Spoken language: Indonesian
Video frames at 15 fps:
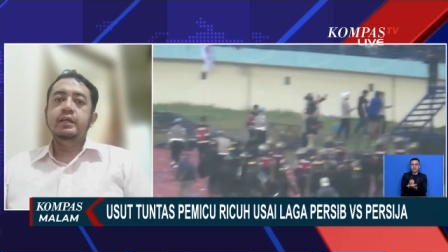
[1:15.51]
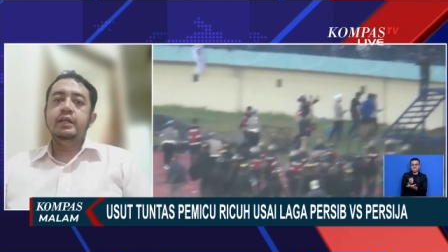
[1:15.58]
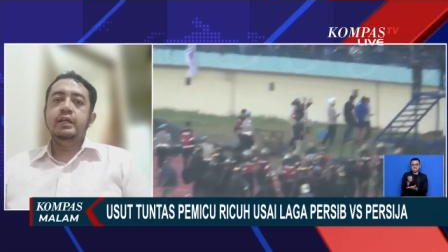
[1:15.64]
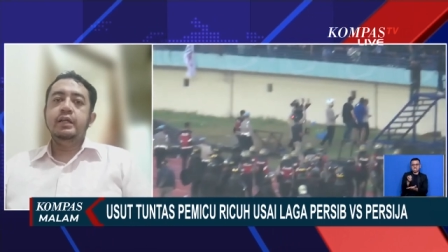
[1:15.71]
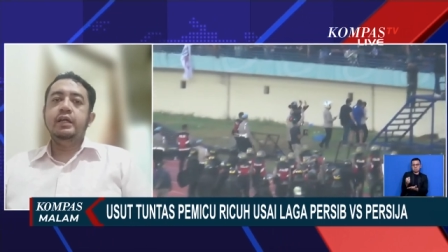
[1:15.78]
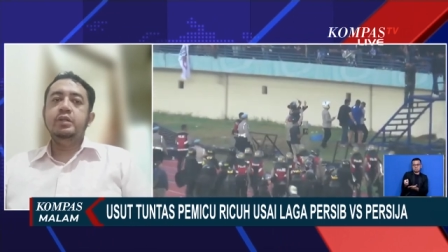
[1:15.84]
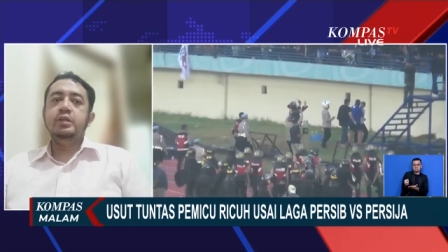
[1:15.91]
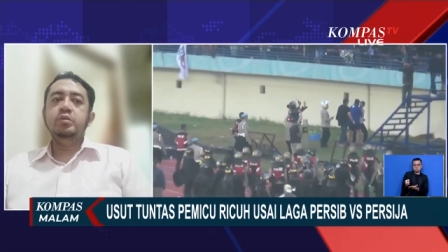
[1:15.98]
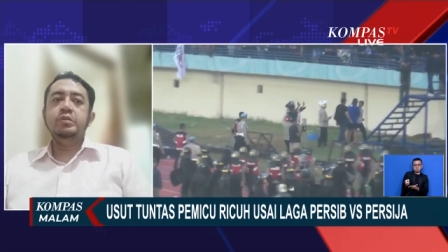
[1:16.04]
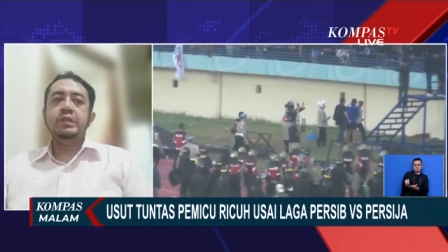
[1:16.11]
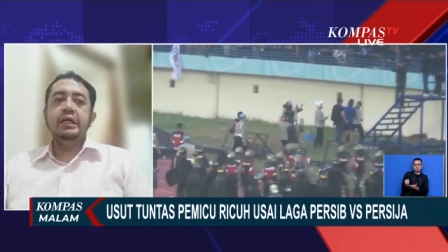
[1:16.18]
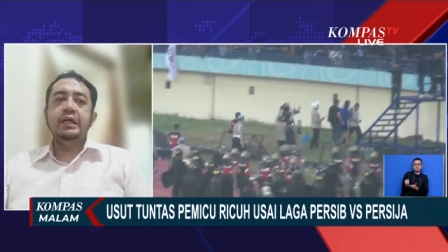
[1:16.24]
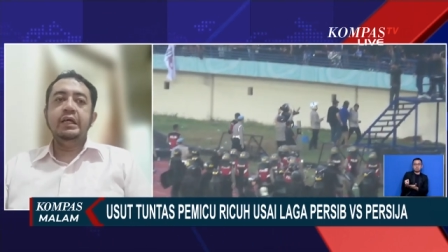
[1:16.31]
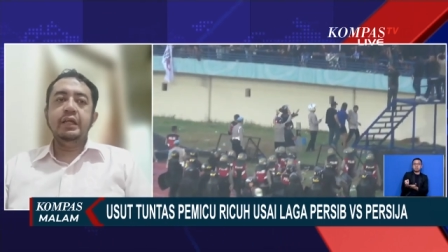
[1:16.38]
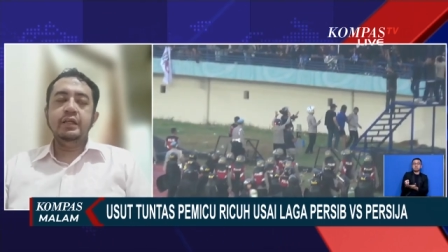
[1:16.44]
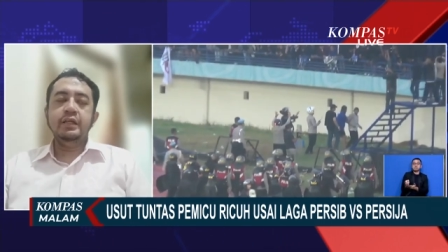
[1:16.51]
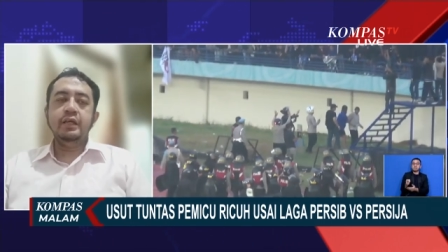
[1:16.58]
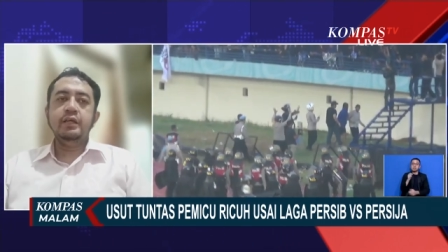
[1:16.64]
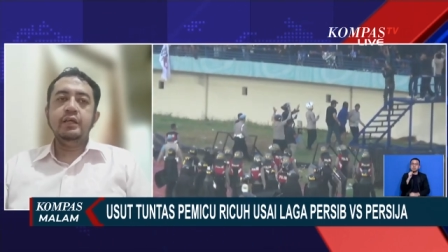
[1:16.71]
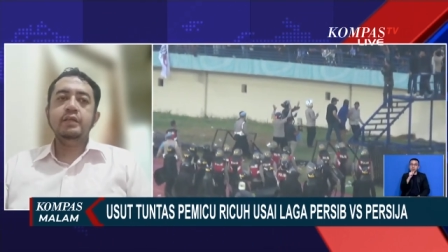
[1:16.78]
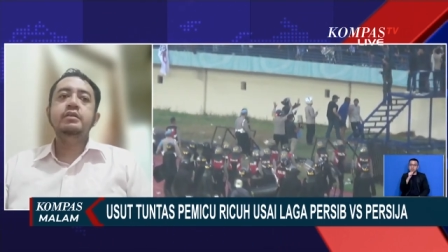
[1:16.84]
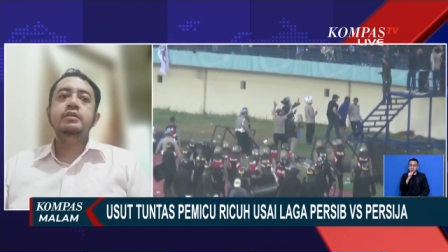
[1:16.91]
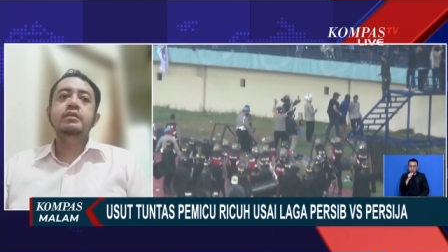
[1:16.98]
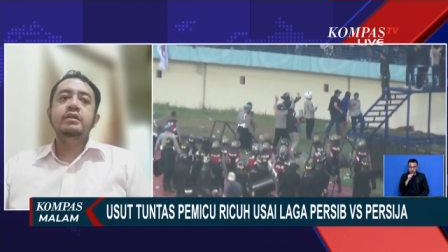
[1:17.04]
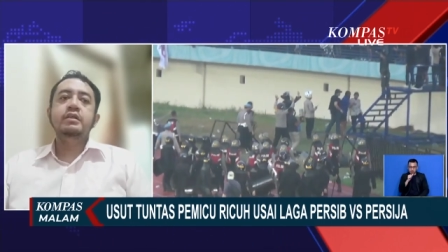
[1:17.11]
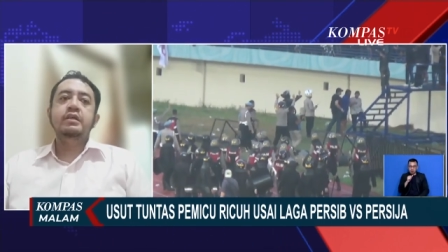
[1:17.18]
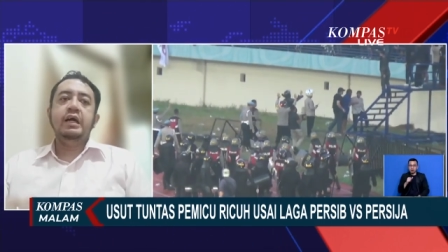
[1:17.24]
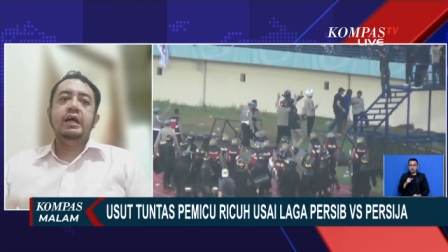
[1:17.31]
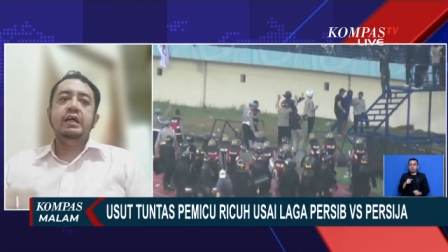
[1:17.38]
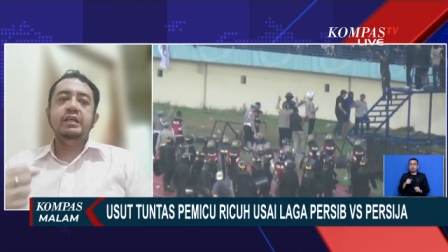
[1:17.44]
Nah, itu triggernya
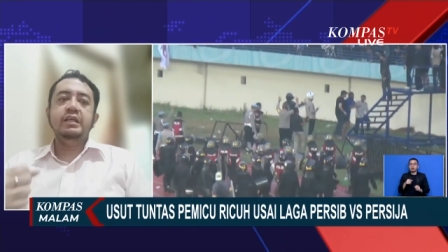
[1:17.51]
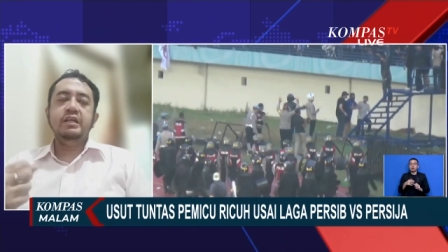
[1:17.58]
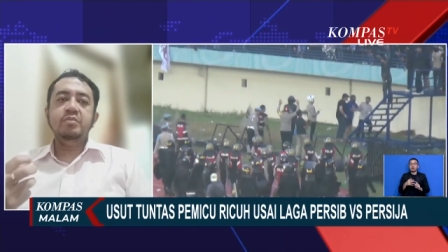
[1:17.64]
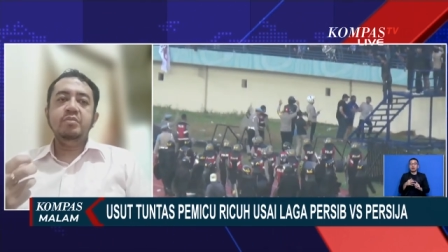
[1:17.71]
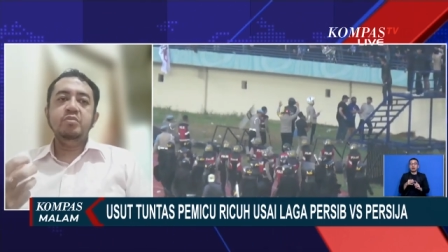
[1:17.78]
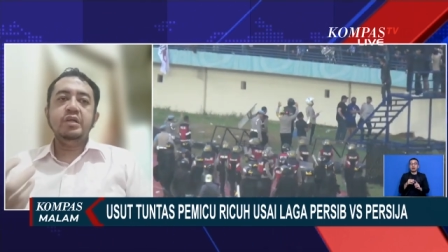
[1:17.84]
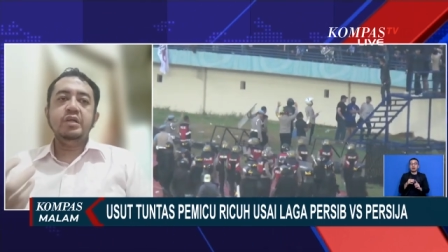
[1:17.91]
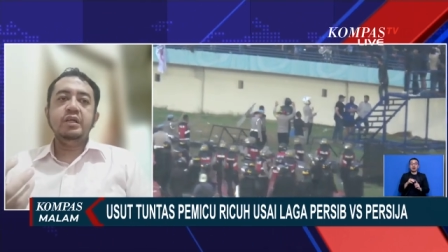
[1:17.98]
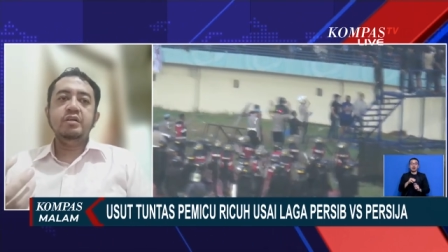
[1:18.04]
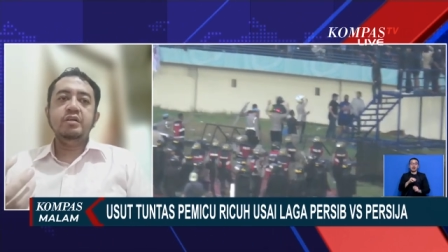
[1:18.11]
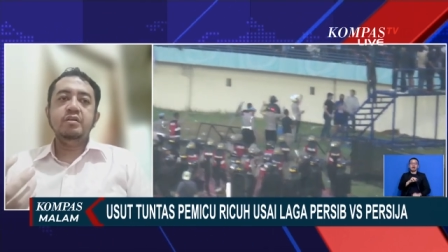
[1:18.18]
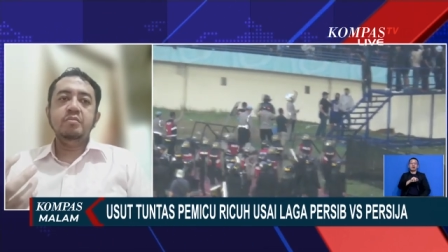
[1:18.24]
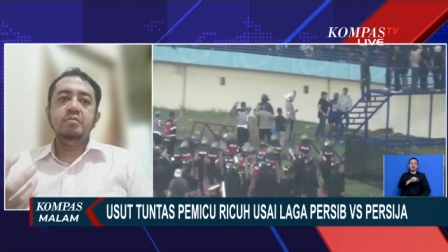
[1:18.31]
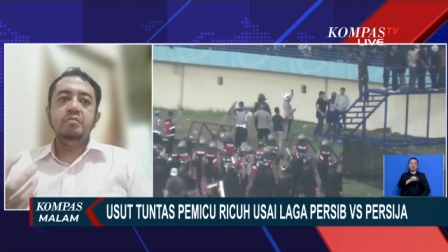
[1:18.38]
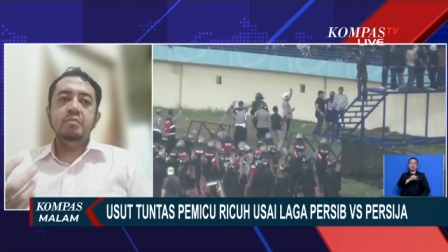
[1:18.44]
akhirnya mungkin